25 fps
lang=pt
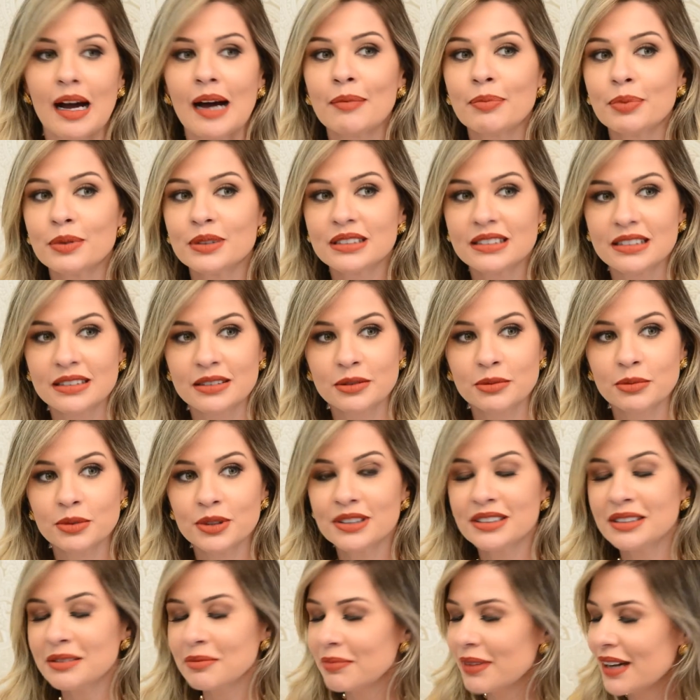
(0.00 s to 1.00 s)
apostando
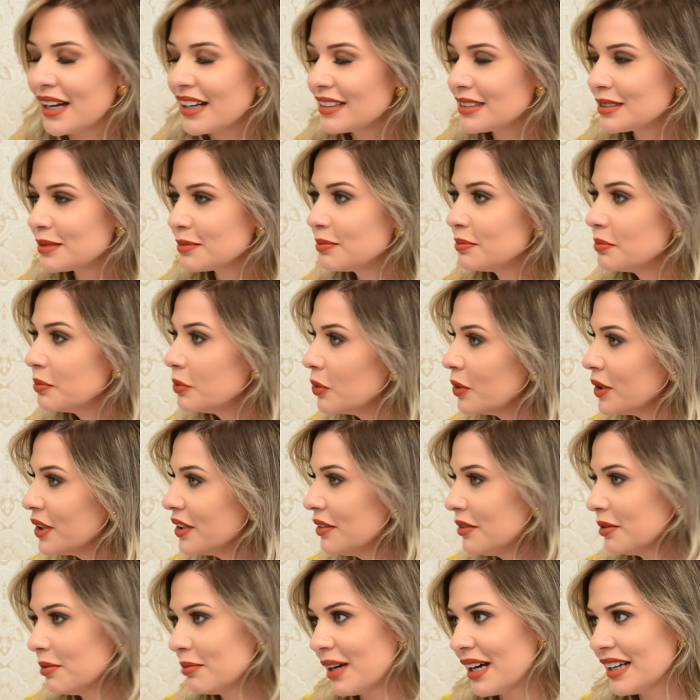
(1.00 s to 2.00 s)
muito em peles
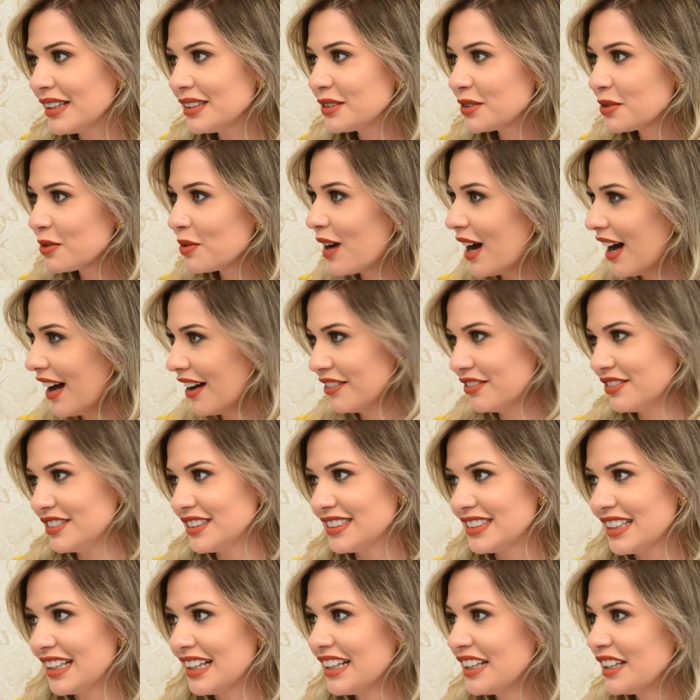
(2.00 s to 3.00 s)
muito mais
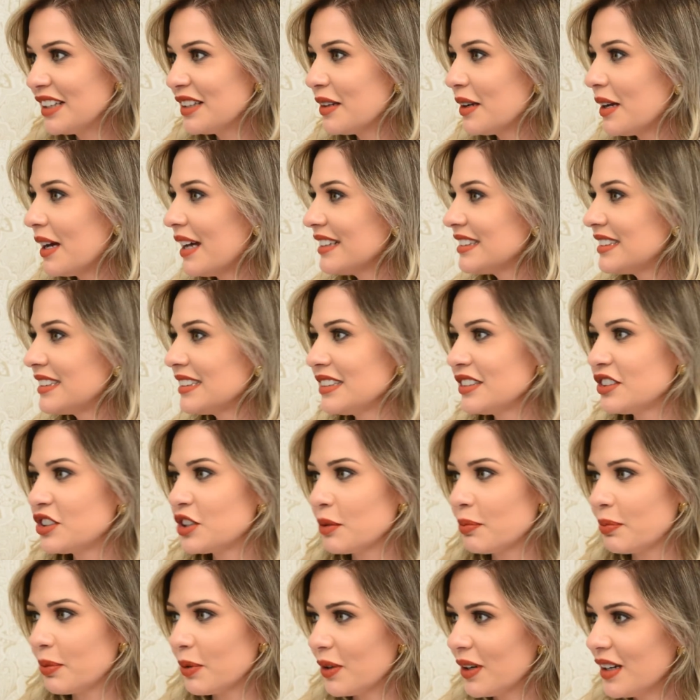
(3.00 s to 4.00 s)
suaves. Assim, Bem
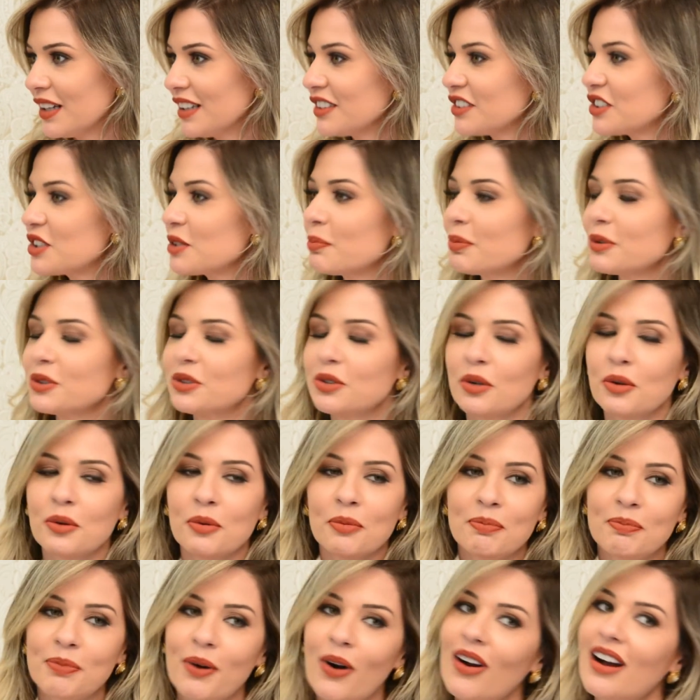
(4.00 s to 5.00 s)
tipo, feitas, tipo, né? tô
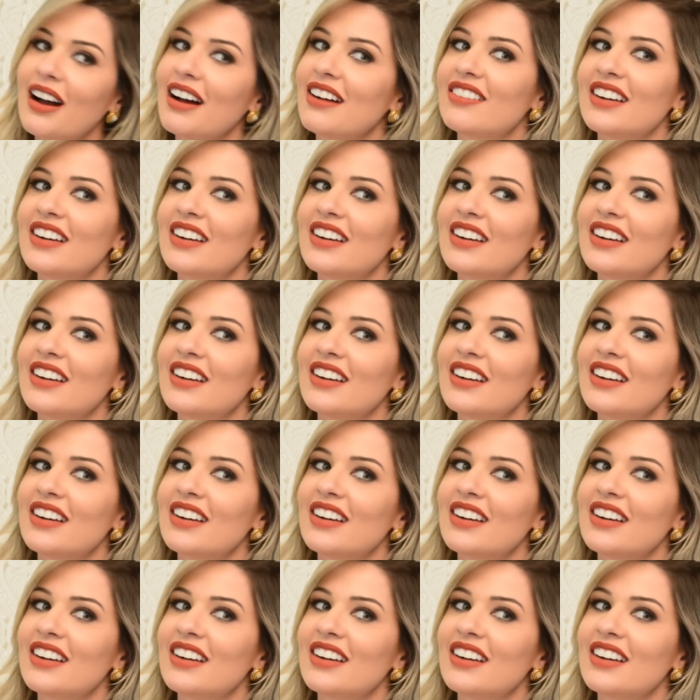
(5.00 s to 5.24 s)
com pouca